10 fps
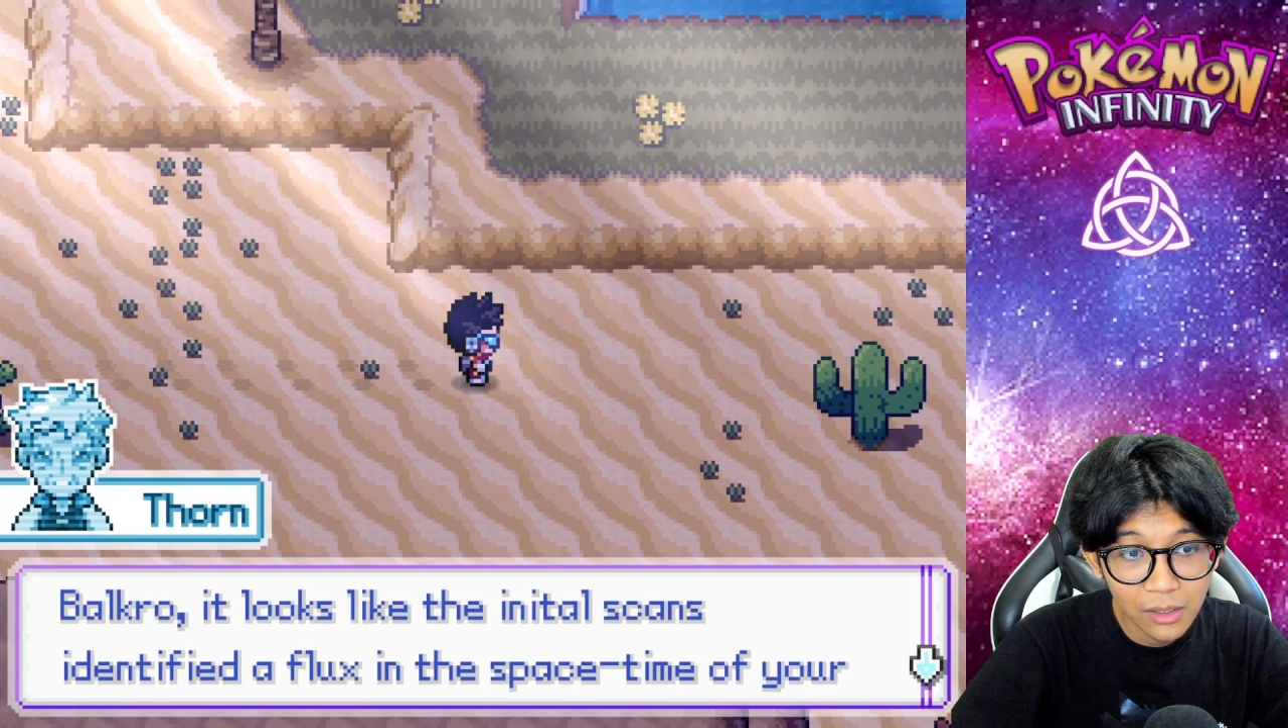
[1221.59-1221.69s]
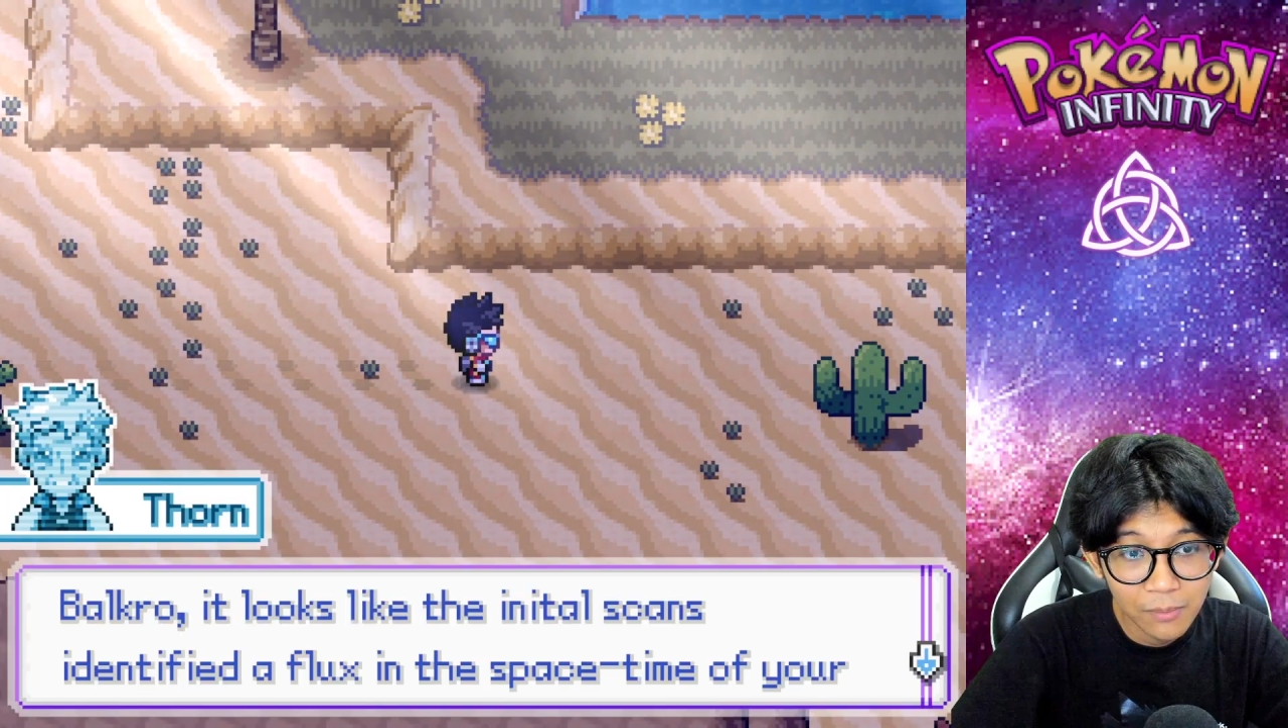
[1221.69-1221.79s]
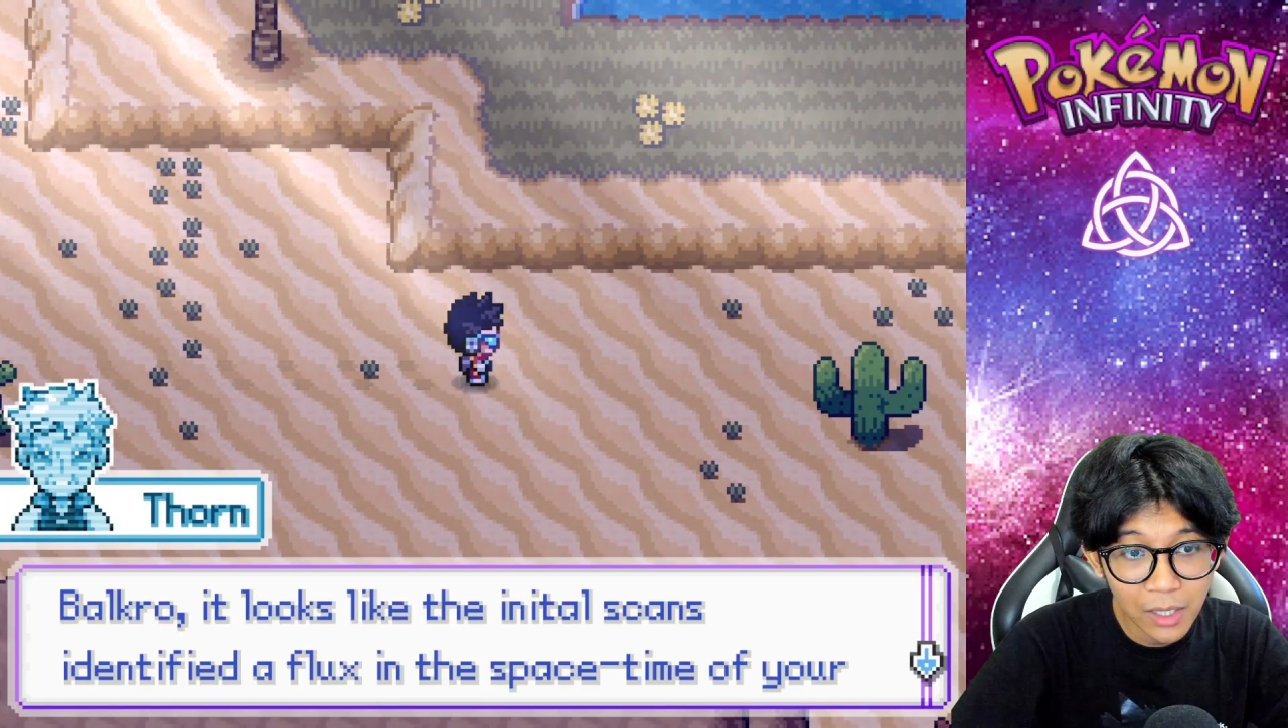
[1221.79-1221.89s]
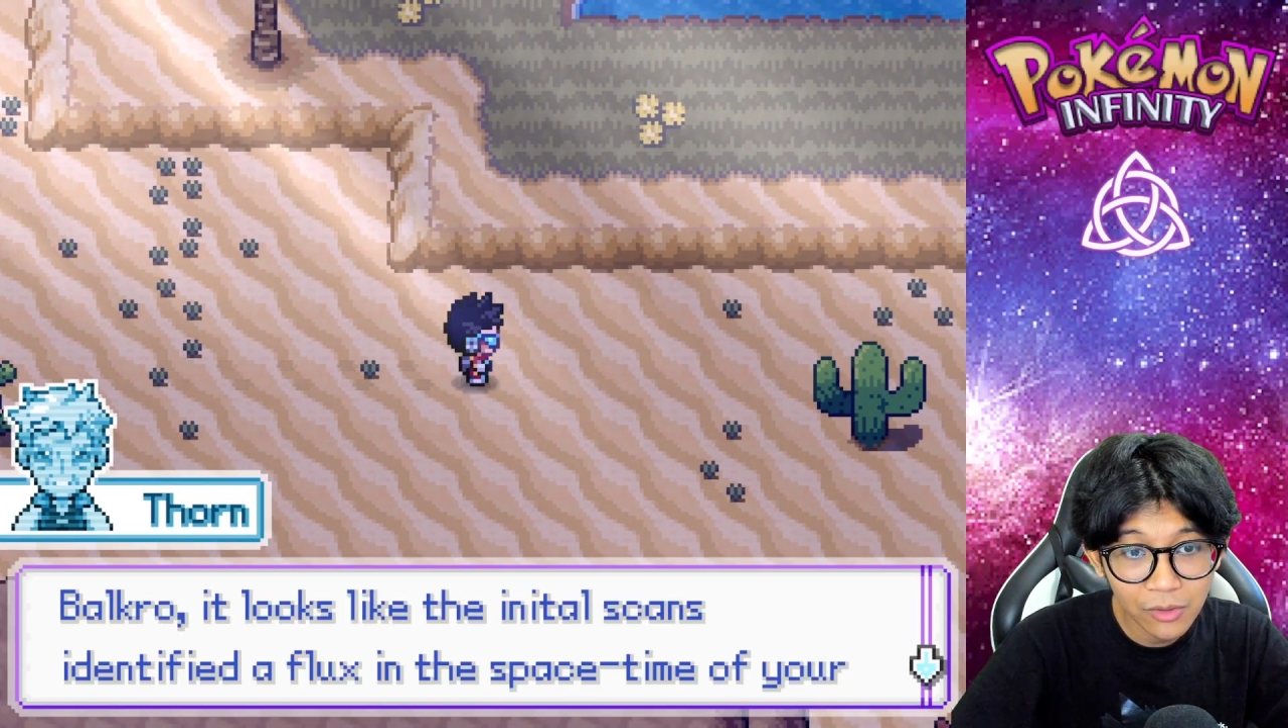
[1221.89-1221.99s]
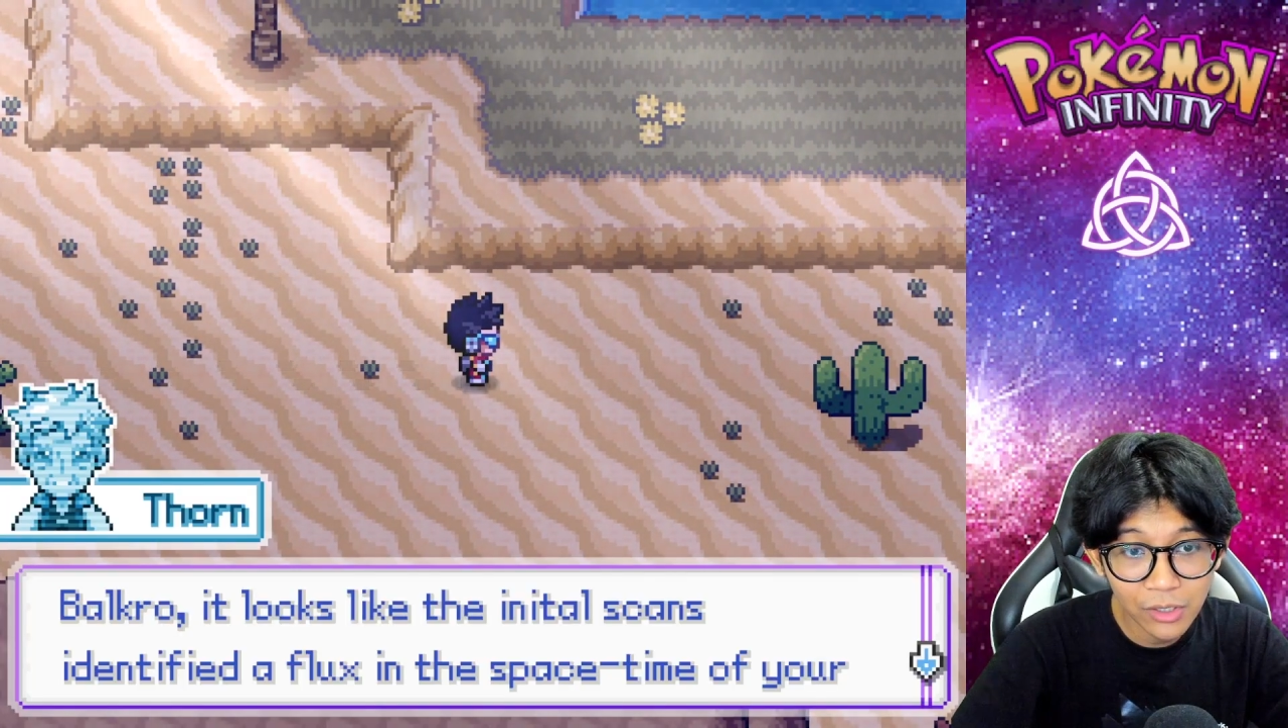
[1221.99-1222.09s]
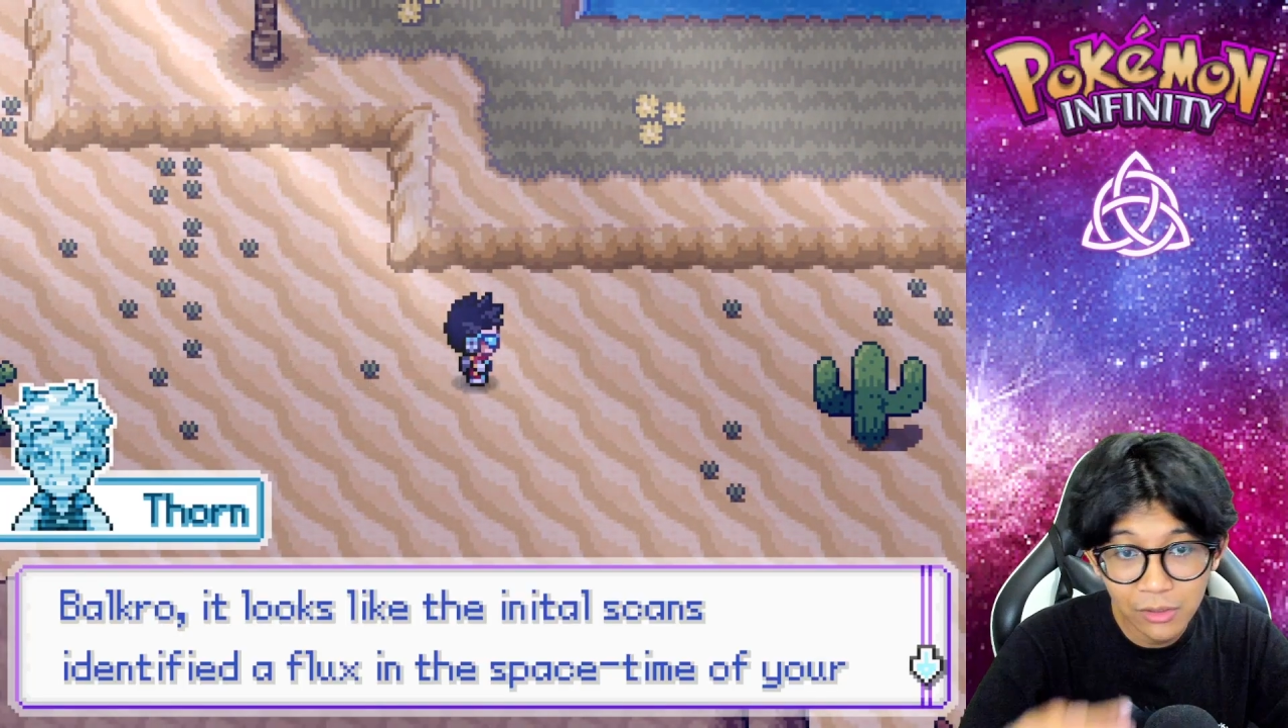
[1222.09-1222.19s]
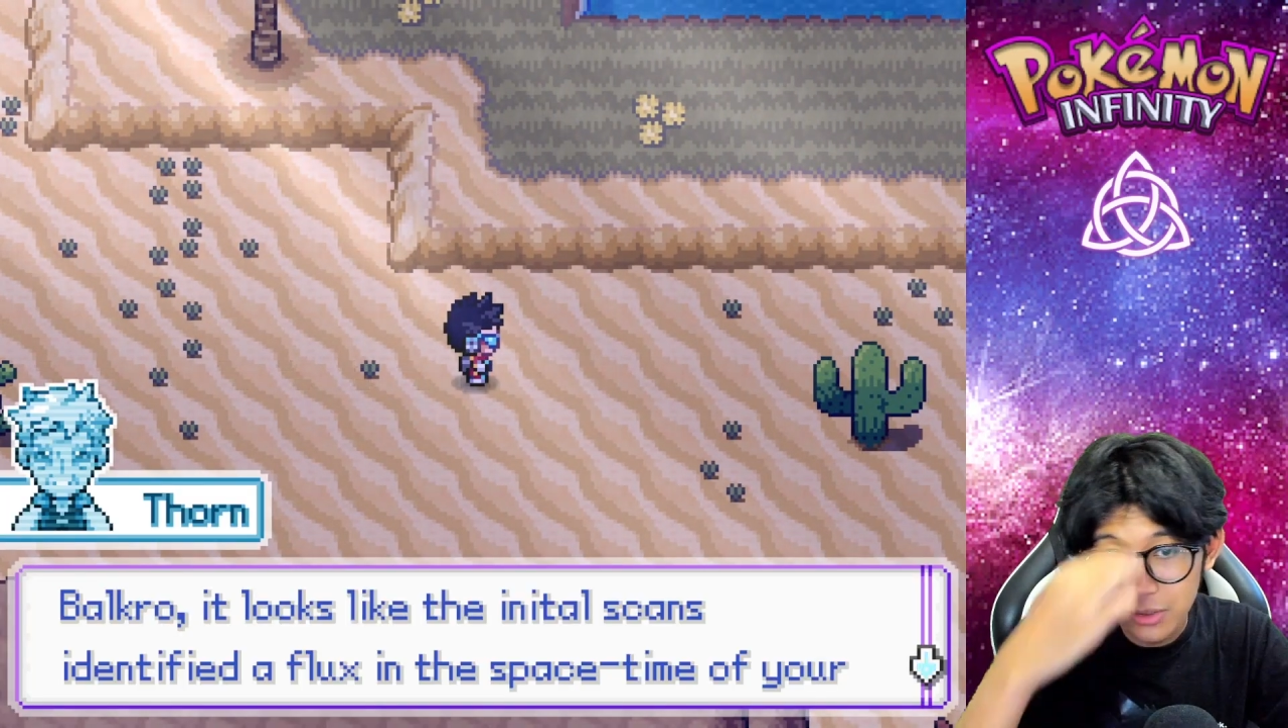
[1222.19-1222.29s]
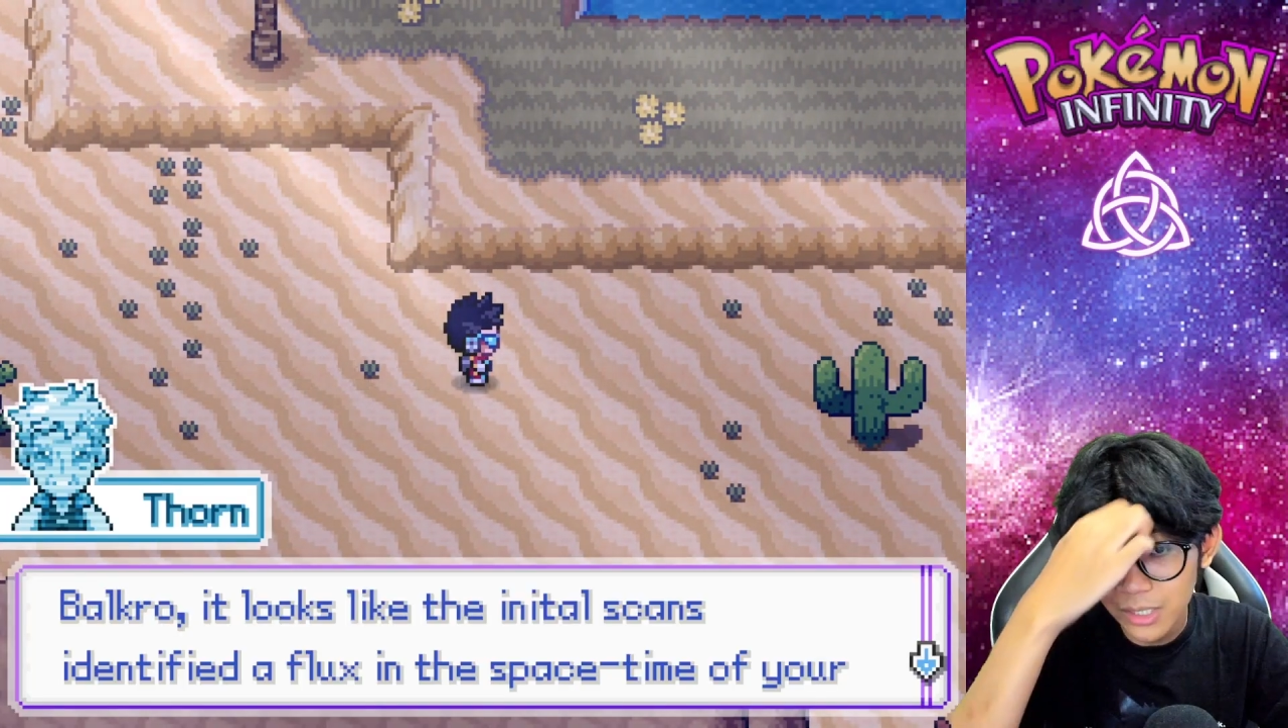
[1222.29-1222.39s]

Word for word: Buckler, it looks